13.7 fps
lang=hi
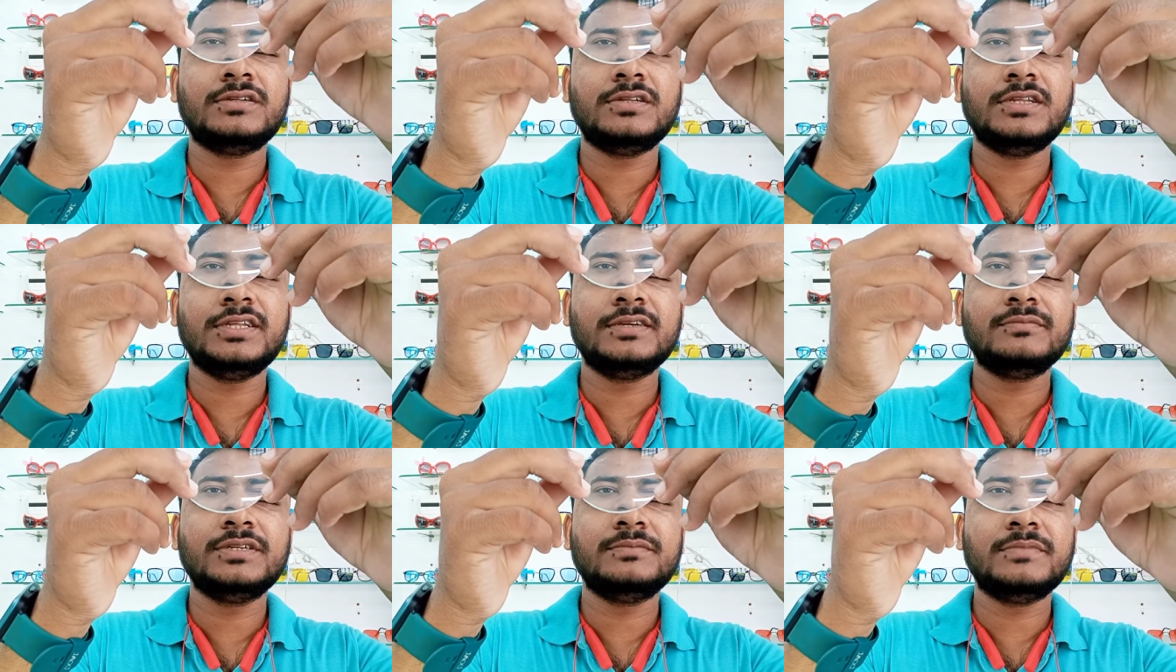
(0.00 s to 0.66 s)
लिंक
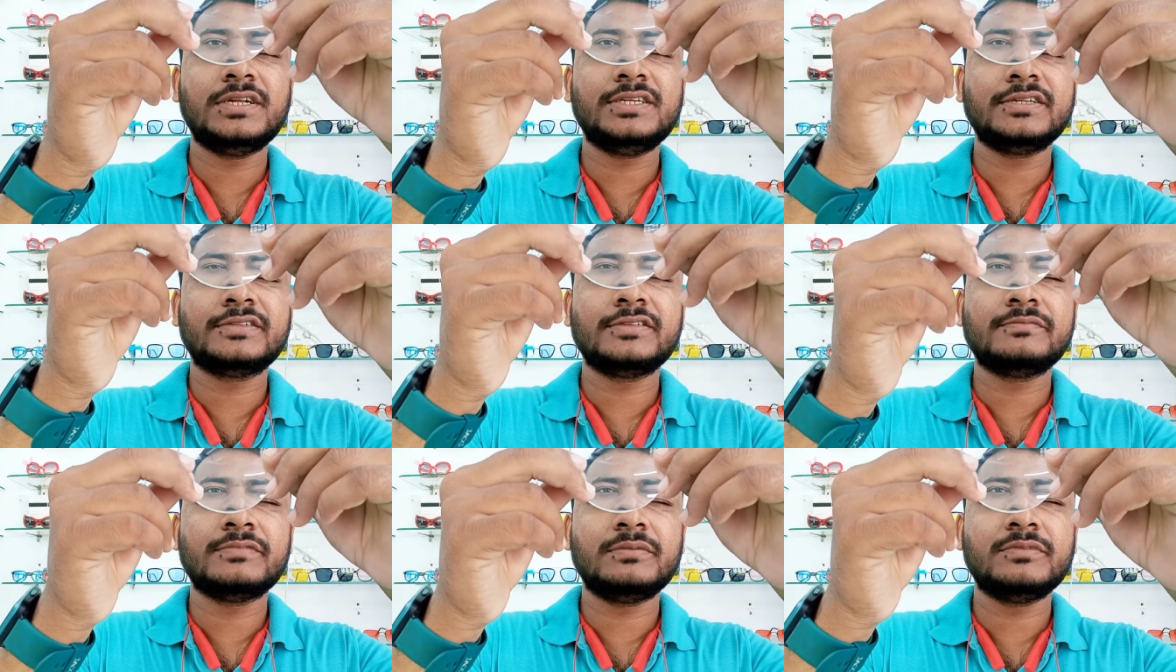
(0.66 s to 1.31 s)
भी मैं
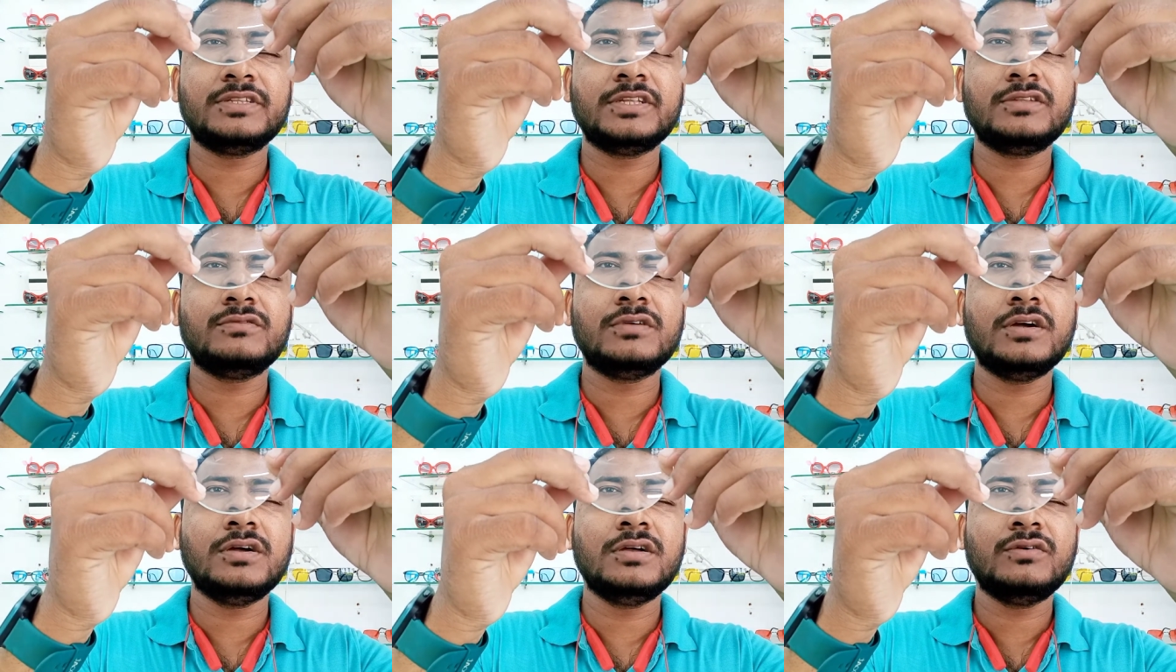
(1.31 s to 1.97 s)
डिस्क्रिप्शन में दे
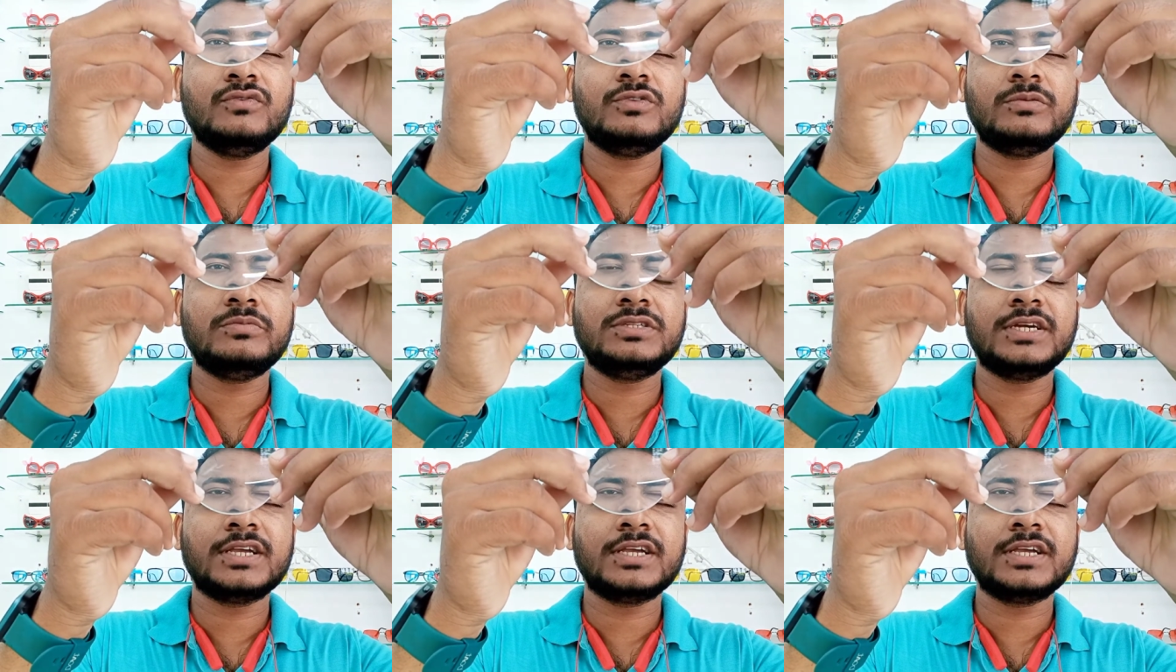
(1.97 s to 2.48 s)
दूँगा उधर भी जाके आप